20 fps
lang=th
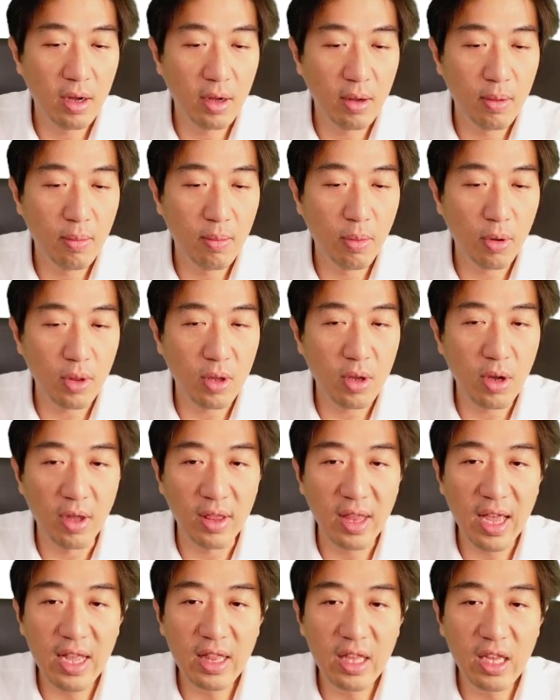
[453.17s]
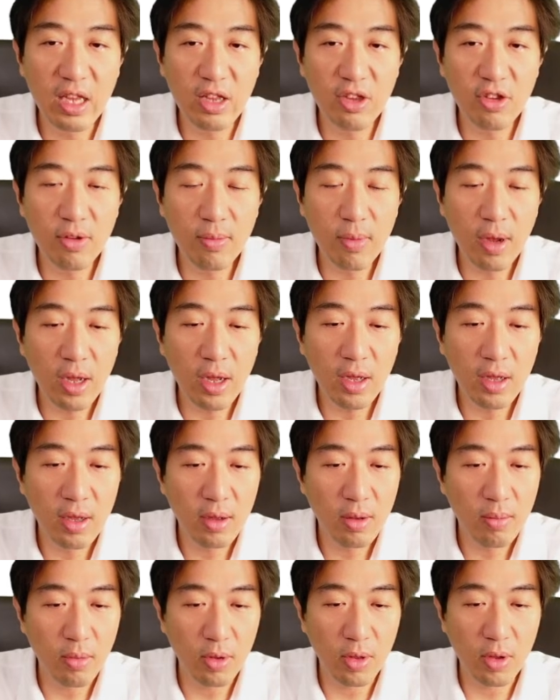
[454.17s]
บทก่อนหน้านี้ใช่ไหม
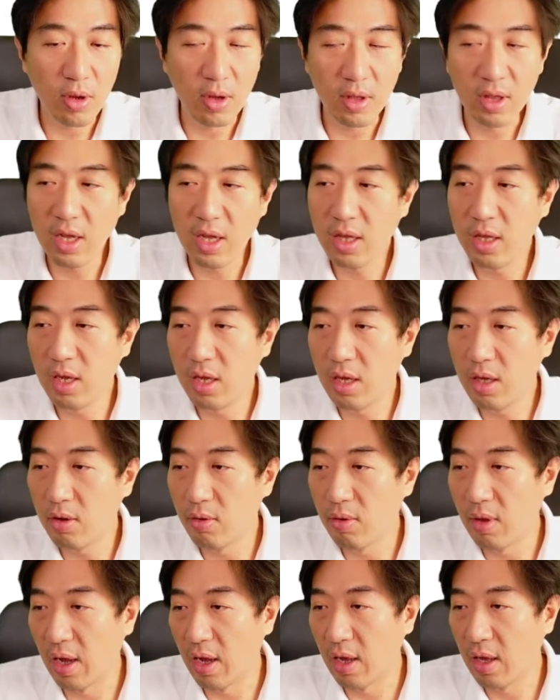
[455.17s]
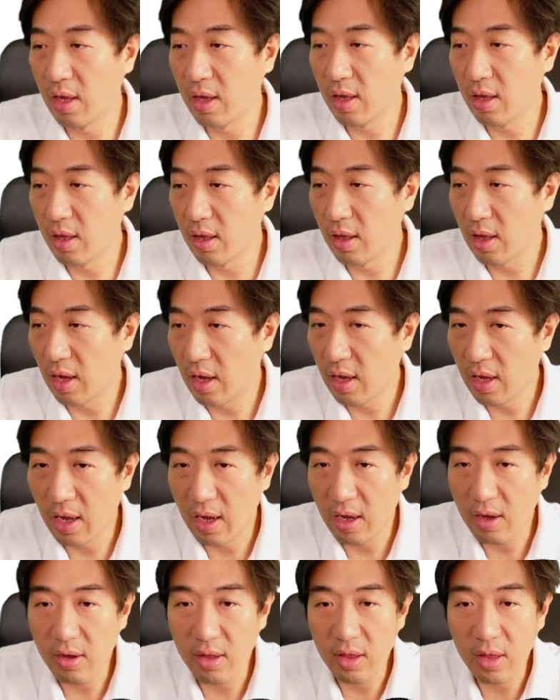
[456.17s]
บทก่อนหน้านี้อยู่ไหนเดี๋ยวนะหา
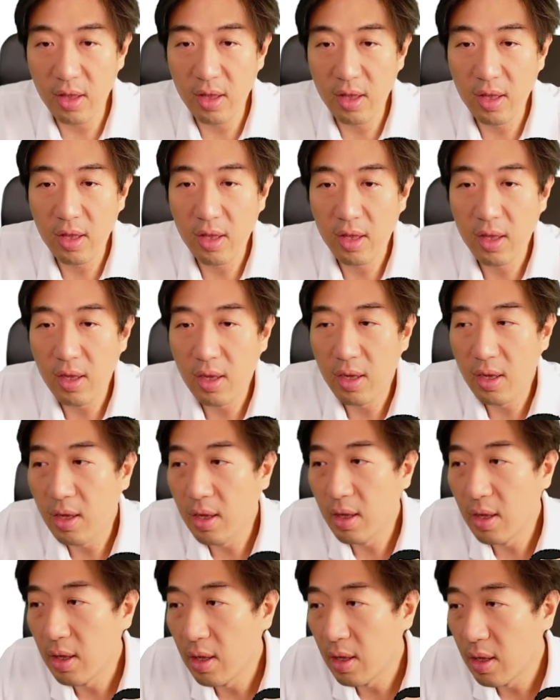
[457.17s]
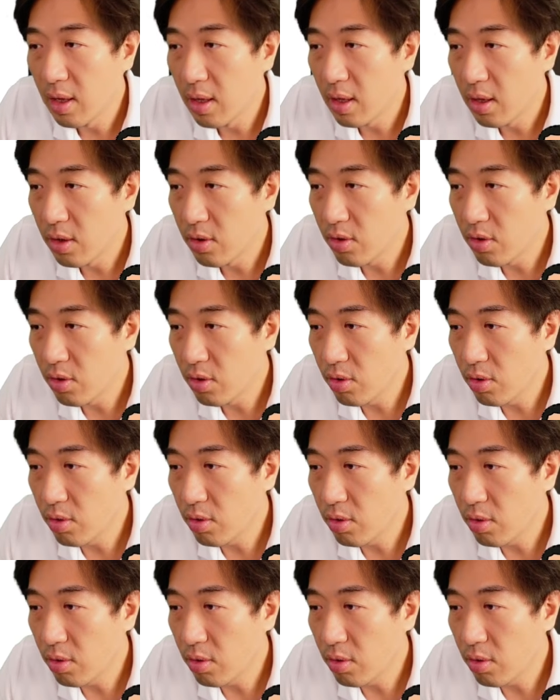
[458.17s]
ก่อนชื่อ